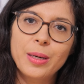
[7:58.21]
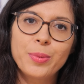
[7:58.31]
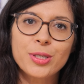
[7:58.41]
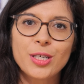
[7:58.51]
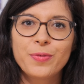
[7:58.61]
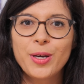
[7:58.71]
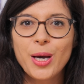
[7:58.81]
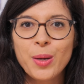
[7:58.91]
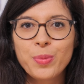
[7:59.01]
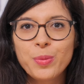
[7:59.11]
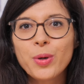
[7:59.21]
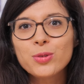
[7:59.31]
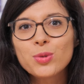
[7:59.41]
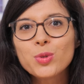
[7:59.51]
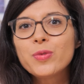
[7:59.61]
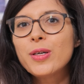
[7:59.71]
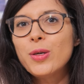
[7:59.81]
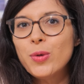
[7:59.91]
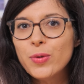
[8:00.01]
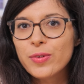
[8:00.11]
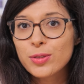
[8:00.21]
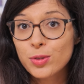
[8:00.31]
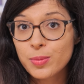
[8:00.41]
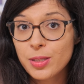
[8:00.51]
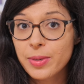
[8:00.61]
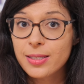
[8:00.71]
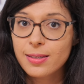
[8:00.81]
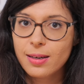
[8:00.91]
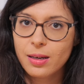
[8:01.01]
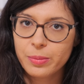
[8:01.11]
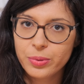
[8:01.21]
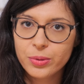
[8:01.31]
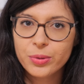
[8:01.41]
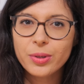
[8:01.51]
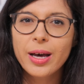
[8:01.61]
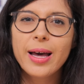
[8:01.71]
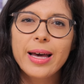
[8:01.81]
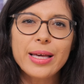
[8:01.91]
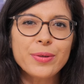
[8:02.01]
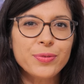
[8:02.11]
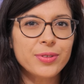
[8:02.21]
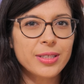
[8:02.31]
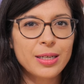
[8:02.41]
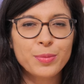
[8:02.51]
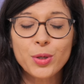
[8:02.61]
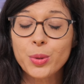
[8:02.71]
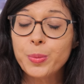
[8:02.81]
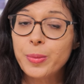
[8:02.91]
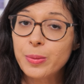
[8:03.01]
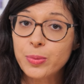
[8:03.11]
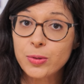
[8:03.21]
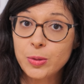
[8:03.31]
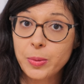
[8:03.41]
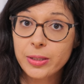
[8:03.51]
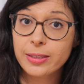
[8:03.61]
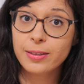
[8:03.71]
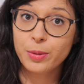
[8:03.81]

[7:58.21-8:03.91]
abord, j'avais un peu peur de trouver le 28 mm un peu court, et finalement, même pour du portrait